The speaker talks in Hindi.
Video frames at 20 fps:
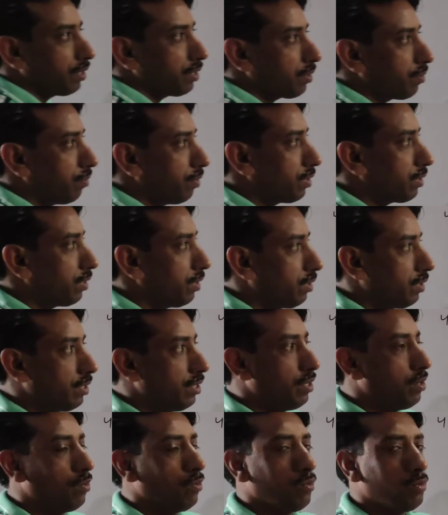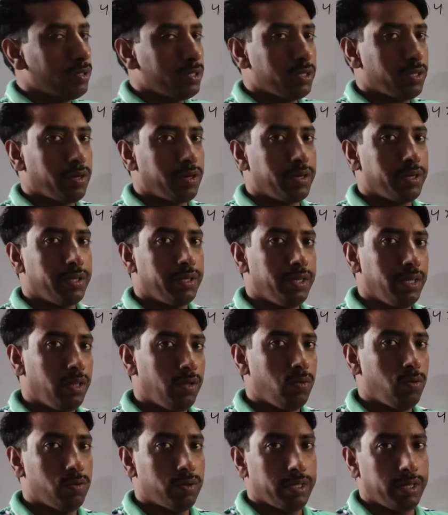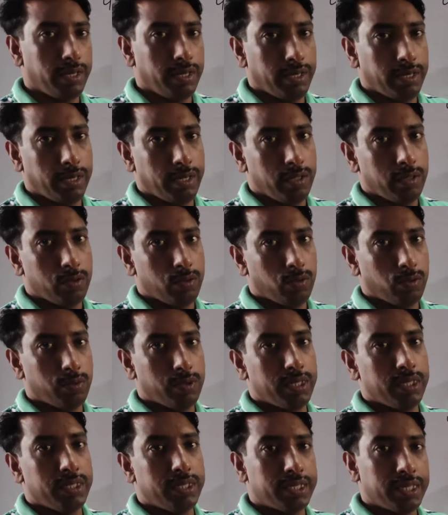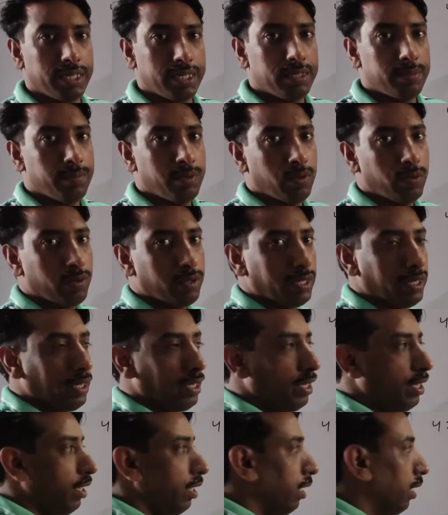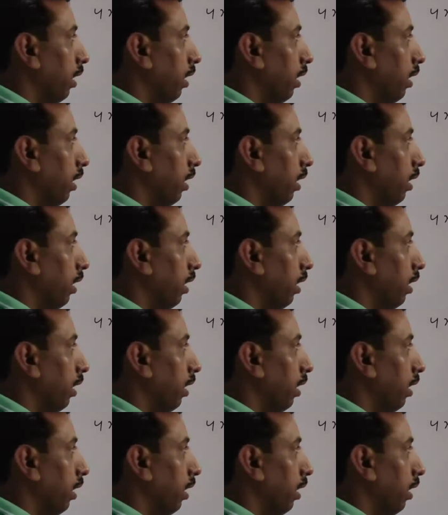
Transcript: इक्वेशन के रूट्स रियल होते हैं तो किस केस में होते हैं